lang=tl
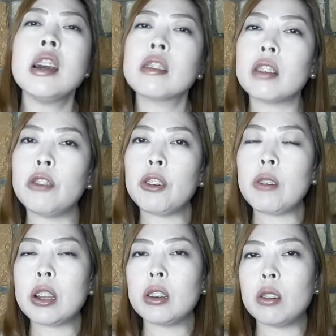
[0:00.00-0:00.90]
So if you
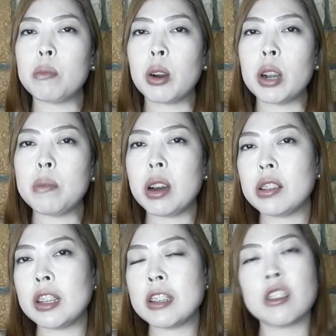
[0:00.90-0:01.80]
want to know more
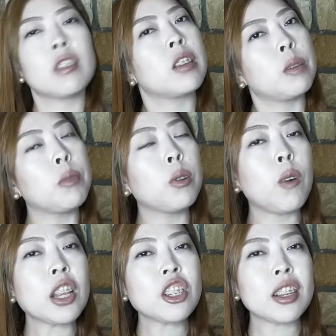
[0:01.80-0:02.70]
about this, just keep on
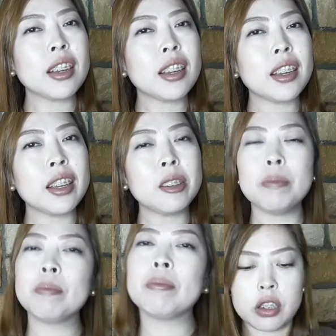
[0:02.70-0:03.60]
watching!